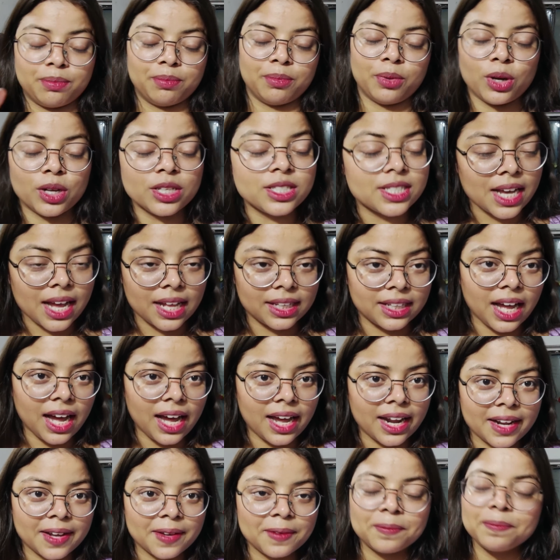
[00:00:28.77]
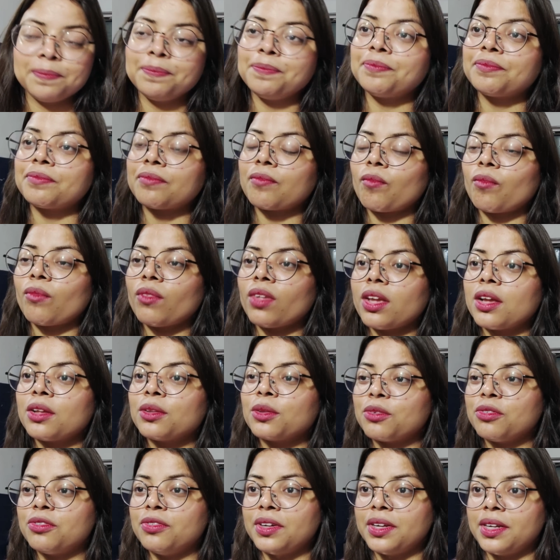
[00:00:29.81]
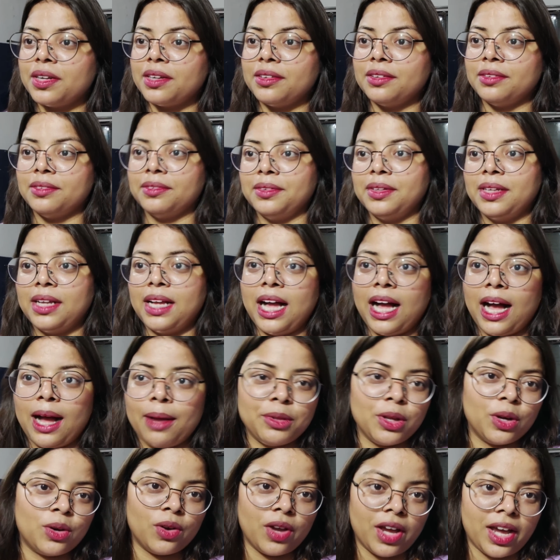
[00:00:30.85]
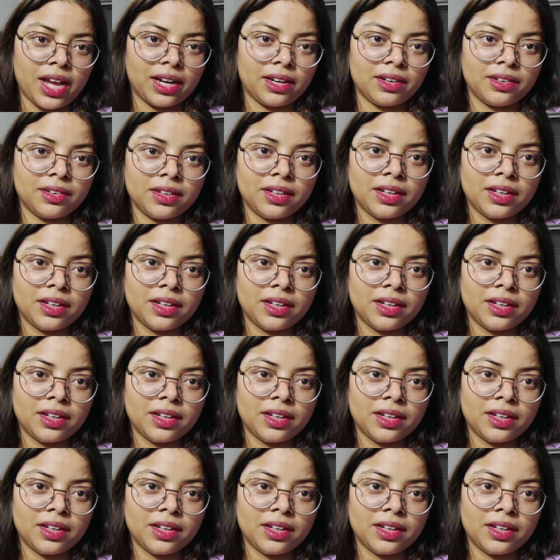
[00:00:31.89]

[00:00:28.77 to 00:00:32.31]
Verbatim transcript: बहुत ज्यादा आ रहे हैं तो फिर अब देखो यार